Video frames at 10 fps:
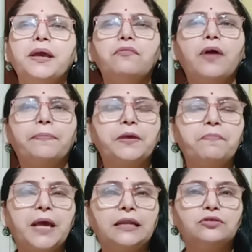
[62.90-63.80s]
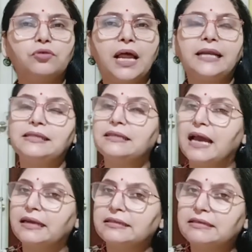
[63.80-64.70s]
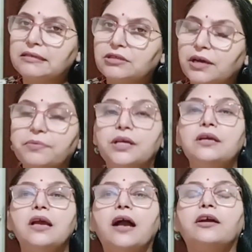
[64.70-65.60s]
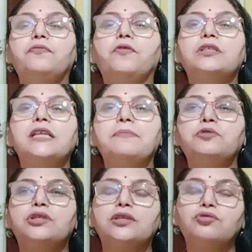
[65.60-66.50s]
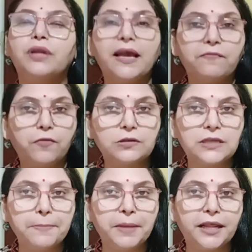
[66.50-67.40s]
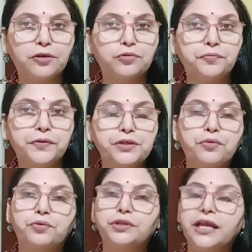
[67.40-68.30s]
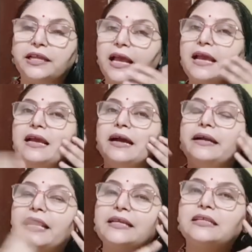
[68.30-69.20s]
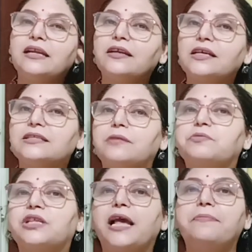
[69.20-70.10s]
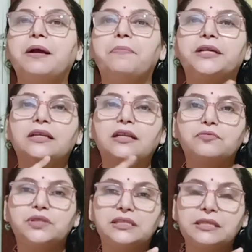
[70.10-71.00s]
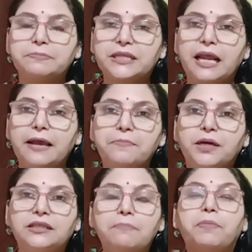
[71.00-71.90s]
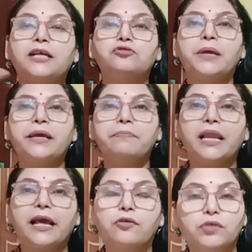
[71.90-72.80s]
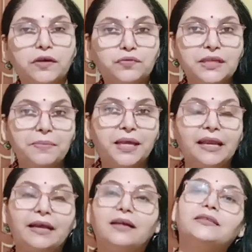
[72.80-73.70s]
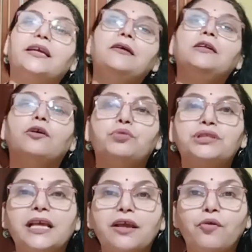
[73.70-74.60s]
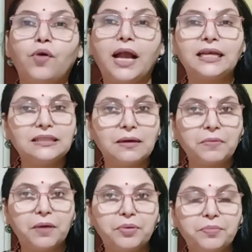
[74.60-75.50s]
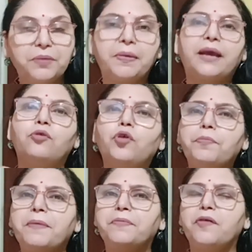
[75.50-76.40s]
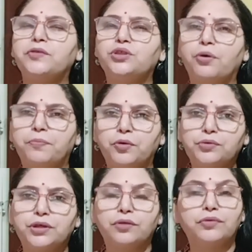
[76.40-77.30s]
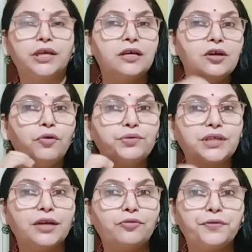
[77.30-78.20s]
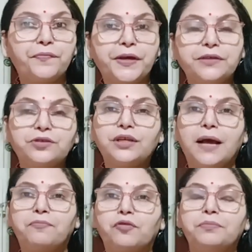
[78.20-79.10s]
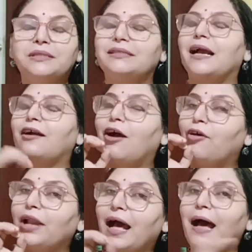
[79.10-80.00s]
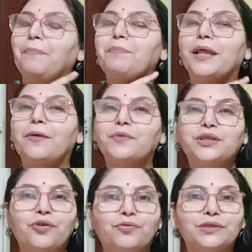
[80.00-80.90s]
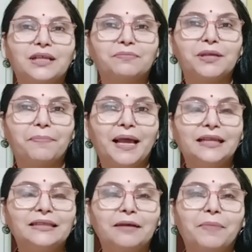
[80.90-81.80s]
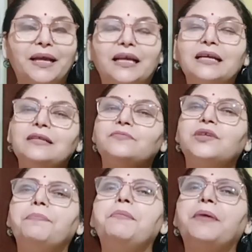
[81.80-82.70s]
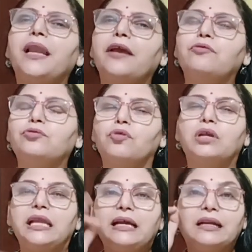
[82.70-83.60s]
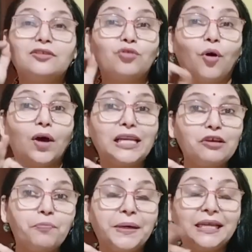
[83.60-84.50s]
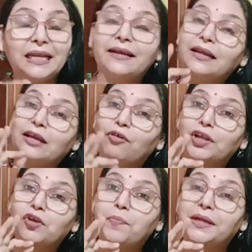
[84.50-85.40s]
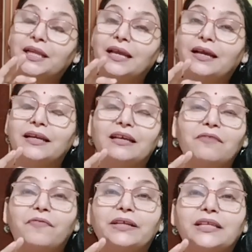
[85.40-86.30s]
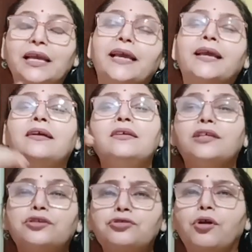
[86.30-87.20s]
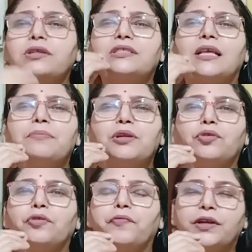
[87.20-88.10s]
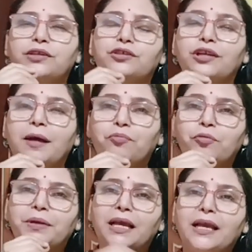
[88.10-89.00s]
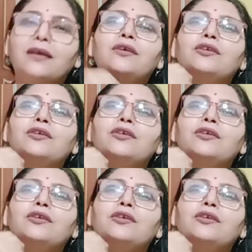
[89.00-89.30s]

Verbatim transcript: मैं हूँ आपकी प्यारी दुलारी न्यारी सी छवि अगर फर्स्ट टाइम मुझसे जुड़े हैं फर्स्ट टाइम मेरे यूट्यूब वीडियो को देख रहे हैं रेड कलर का सब्सक्राइब का बटन है उसे सब्सक्राइब कर दे बाजू में एक बेल आइकॉन है उसे भी क्लिक कर दे उससे ये होगा कि जब कभी भी मैं कोई भी अपना वीडियो अपलोड करूंगी उसका नोटिफिकेशन आपको मिल जाएगा और आप मेरे वीडियो को सबसे पहले देख पाएंगे जब भी बेल आइकॉन को क्लिक करें तो ऑल के ऊपर क्लिक करें ऑल के ऊपर क्लिक करने के फायदे ये है कि शॉर्ट्स के भी नोटिफिकेशन आपको मिलेंगे